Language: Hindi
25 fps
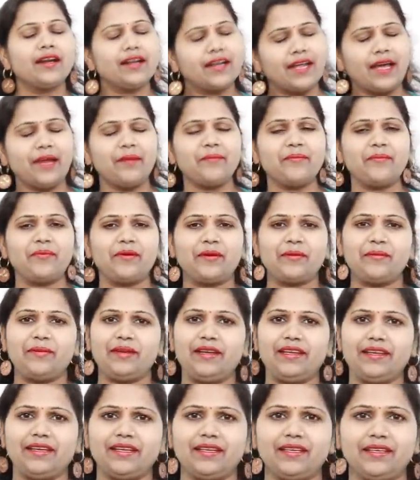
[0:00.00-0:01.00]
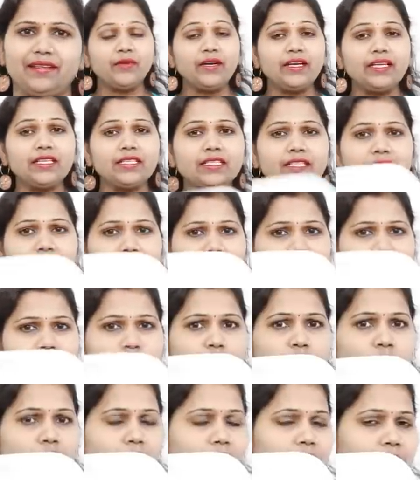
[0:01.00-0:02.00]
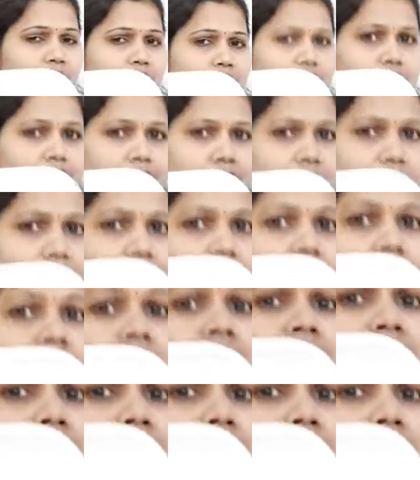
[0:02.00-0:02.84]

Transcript: टाइम पर मिलेगी फ्रेंड्स ये जो आप देख रहे हैं